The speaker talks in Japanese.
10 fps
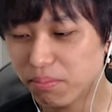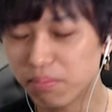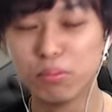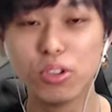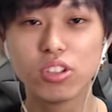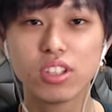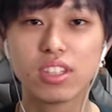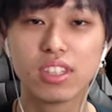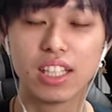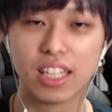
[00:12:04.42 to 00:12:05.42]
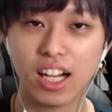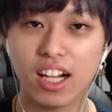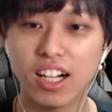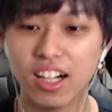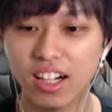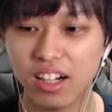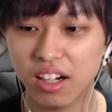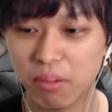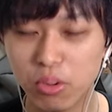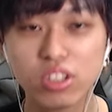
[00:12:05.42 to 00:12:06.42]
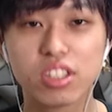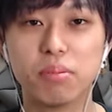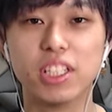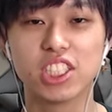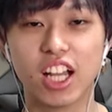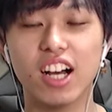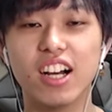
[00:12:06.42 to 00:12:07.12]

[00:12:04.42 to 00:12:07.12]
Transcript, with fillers: 持ってた。あ、持ってました。